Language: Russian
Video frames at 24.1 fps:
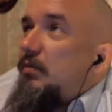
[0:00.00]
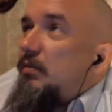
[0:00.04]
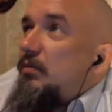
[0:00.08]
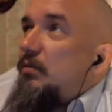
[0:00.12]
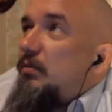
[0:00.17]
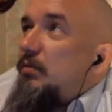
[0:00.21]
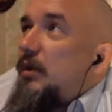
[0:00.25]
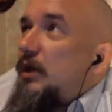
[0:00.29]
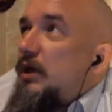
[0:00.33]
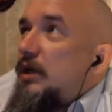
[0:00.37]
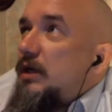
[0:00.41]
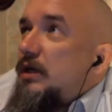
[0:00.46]

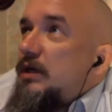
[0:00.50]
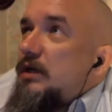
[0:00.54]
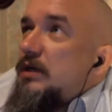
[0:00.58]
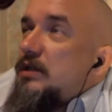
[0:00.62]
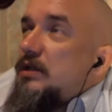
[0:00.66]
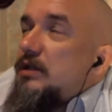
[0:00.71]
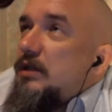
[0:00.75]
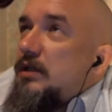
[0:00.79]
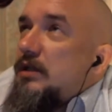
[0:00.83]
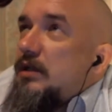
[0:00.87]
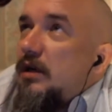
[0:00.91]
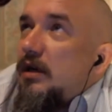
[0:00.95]
Мы
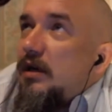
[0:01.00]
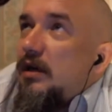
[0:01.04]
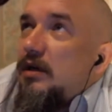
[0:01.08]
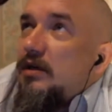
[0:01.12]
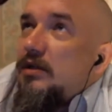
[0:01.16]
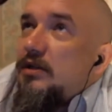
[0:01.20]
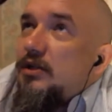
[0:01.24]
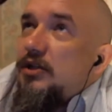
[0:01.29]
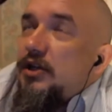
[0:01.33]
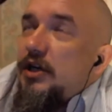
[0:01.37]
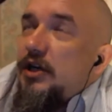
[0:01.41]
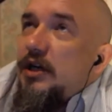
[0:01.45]
с
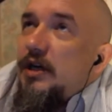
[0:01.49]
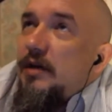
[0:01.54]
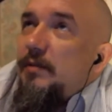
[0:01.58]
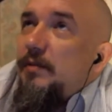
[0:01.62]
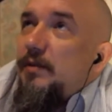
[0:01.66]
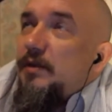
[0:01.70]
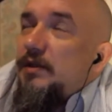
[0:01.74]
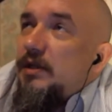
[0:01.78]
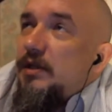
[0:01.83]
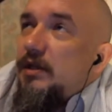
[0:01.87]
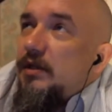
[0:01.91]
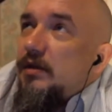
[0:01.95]
Женей
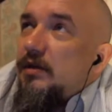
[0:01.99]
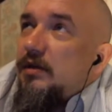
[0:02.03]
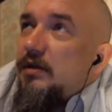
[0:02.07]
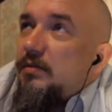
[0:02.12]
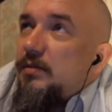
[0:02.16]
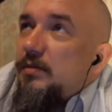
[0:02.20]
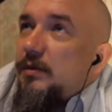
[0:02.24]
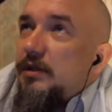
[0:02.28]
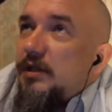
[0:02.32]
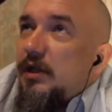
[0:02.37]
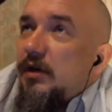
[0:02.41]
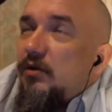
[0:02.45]

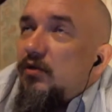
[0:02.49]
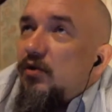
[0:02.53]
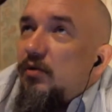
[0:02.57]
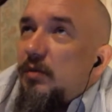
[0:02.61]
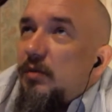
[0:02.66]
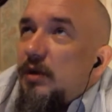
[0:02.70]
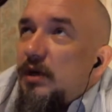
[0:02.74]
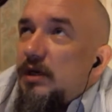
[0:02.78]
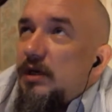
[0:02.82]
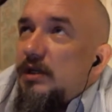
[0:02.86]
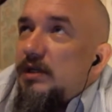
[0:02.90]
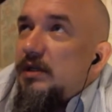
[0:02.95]

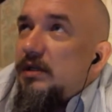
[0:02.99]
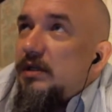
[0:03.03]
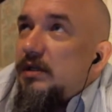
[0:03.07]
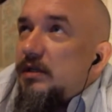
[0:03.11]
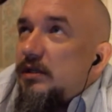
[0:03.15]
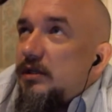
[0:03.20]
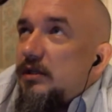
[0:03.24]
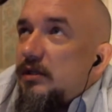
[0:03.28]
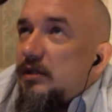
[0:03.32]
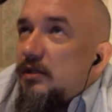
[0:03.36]
познакомились,